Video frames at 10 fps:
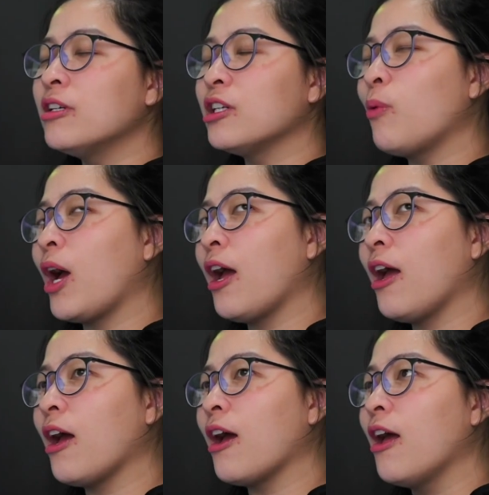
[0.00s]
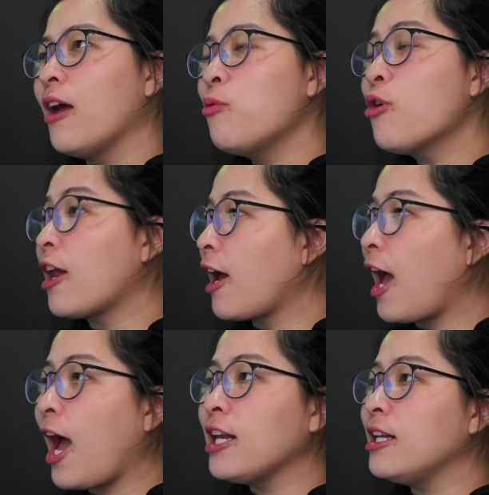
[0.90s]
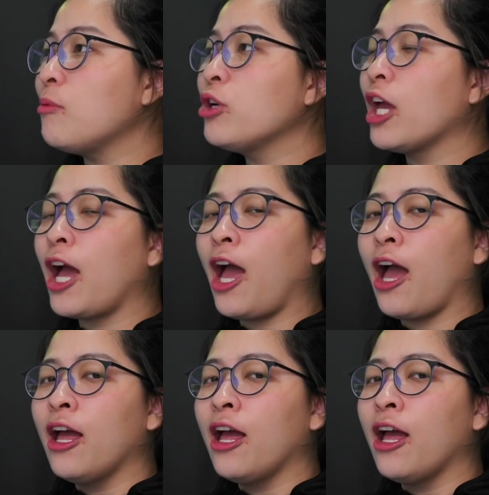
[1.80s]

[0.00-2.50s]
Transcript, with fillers: หรือว่าพวกหลังคาหรืออะไรพวกนี้ค่ะ